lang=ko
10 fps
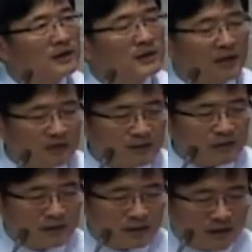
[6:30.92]
나는
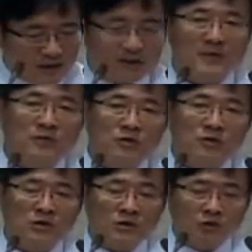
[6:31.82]

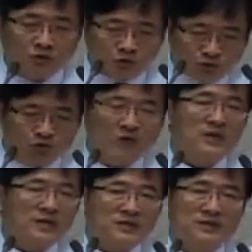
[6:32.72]
하나님을
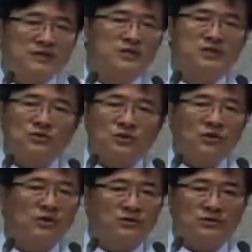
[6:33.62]
유일하신
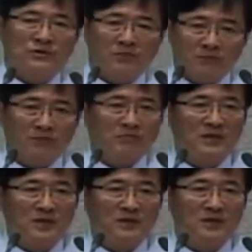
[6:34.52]
신으로
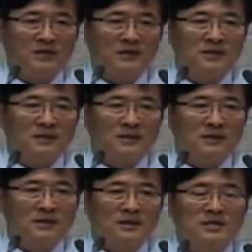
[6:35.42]
섬깁니다라는
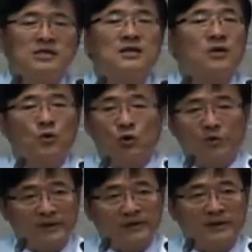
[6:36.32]
신앙
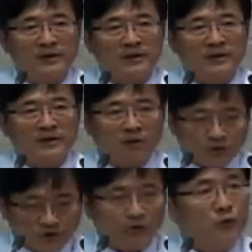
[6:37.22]
고백을
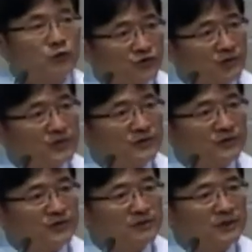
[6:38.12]
거기서 볼 수 있는
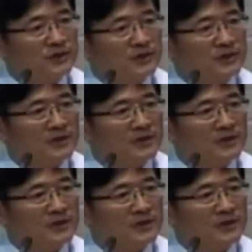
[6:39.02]
것입니다.